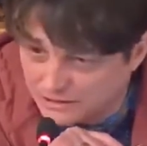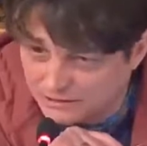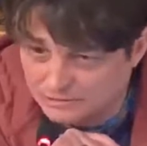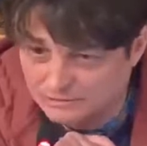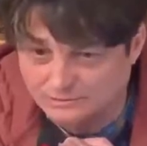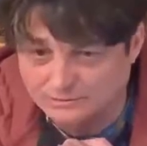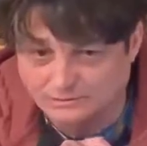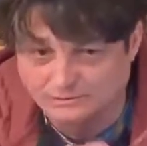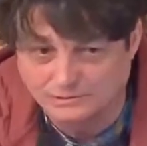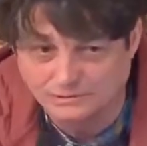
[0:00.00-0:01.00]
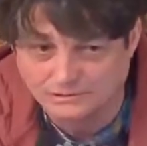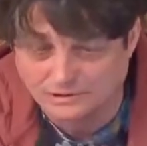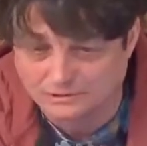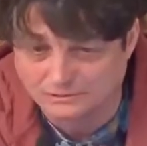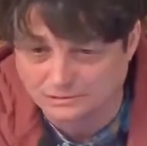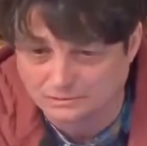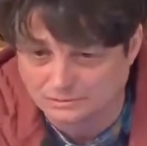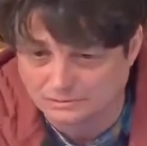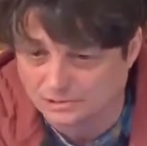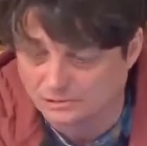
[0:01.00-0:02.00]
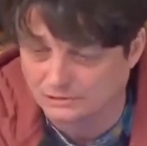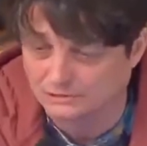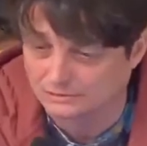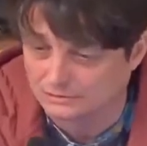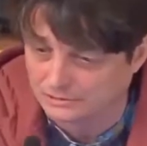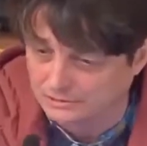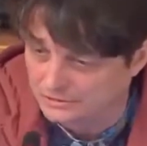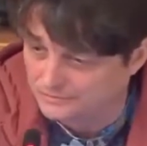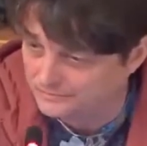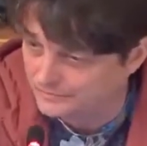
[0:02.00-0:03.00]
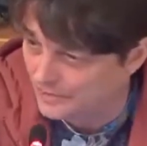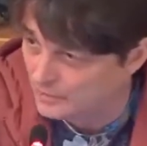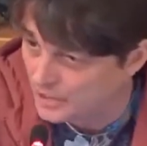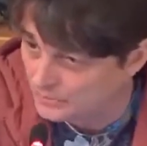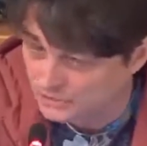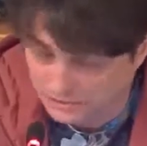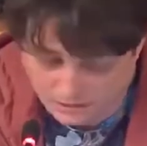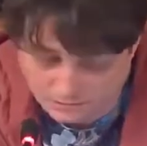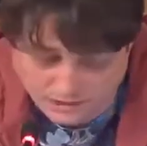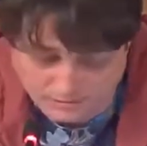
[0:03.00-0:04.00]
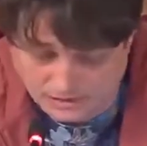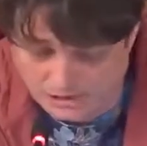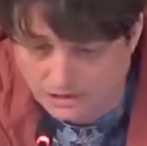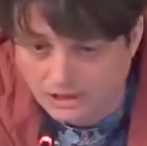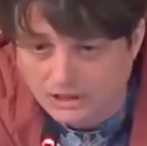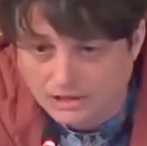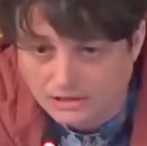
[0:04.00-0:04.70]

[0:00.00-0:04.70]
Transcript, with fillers: читаю, э, все время говорю, вот приходит сын к маме и говорит, мам, знаешь,